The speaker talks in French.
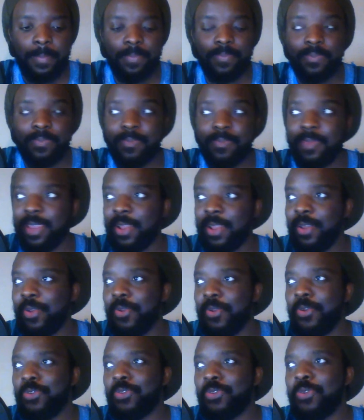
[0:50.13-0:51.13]
Mais
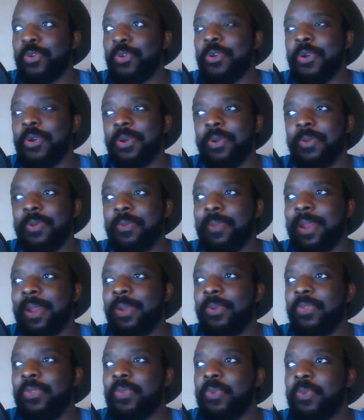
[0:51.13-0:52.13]
le second,
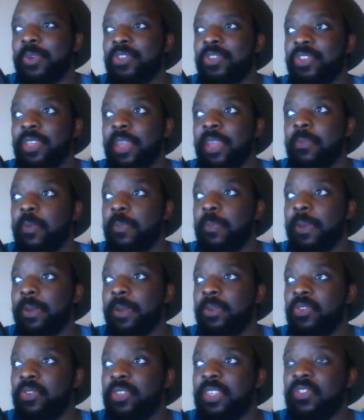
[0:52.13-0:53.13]
malheureusement, j'étais un peu
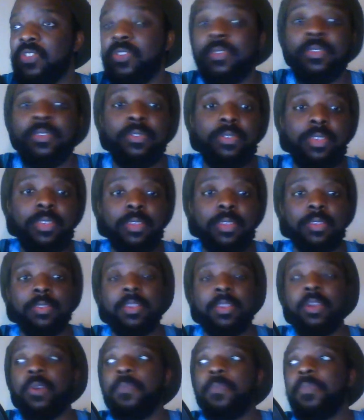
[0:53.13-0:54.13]
perdu.
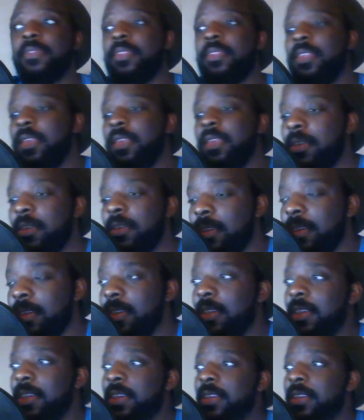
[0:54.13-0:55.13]
C'est comme si
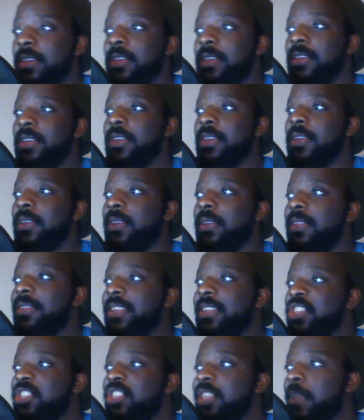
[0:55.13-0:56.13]
euh, il ne
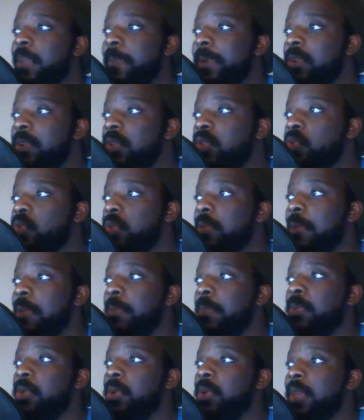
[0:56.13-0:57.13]
s'agissait pas d'une suite, mais
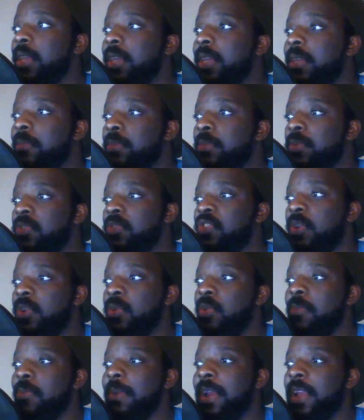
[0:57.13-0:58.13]
plutôt d'un reboot. J'ai eu
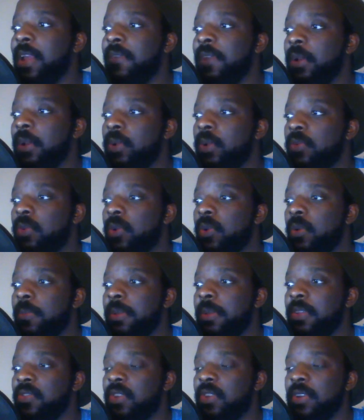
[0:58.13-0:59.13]
du mal avec le second
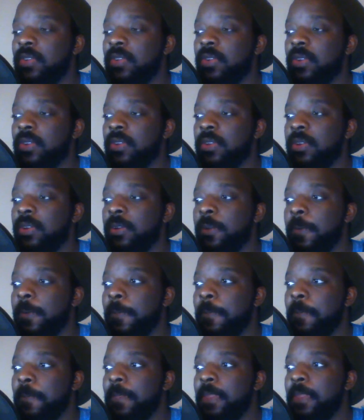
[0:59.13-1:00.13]
de Jackson. Euh,
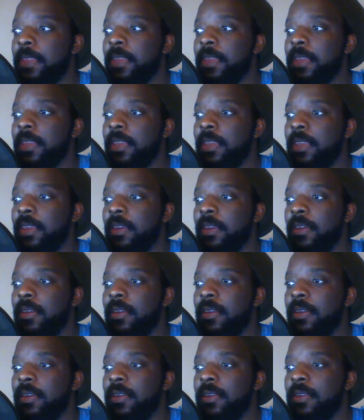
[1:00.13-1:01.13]
et
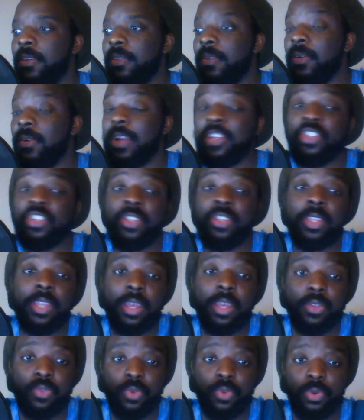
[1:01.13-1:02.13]
euh, donc là, j'étais
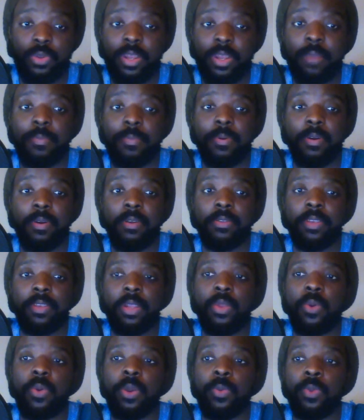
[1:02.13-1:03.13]
très heureux d'apprendre
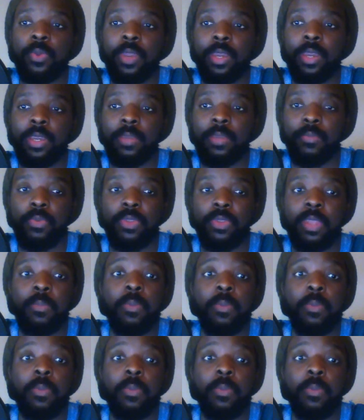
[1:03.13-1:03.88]
qu'il y aurait eu un reboot un peu